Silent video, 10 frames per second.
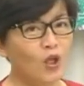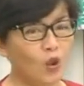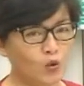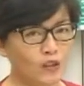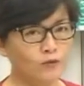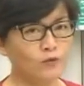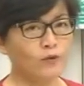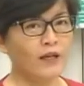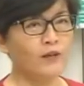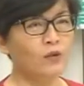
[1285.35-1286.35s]
有政府
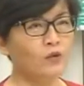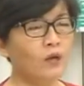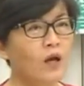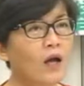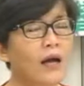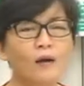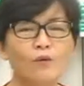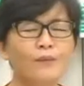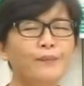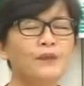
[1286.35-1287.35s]
官员说：“啊，
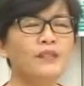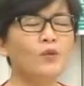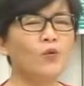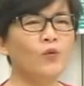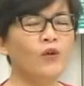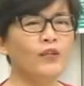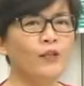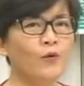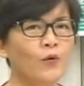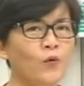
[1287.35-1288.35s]
我们不是公约
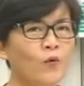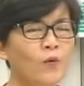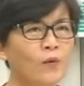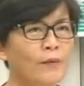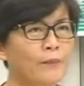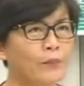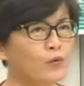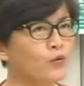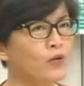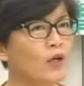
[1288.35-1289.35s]
缔约国，我们不
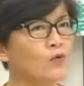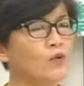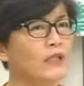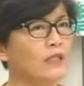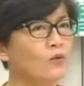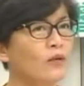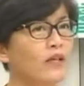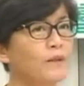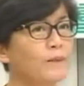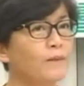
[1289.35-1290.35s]
需要去理会，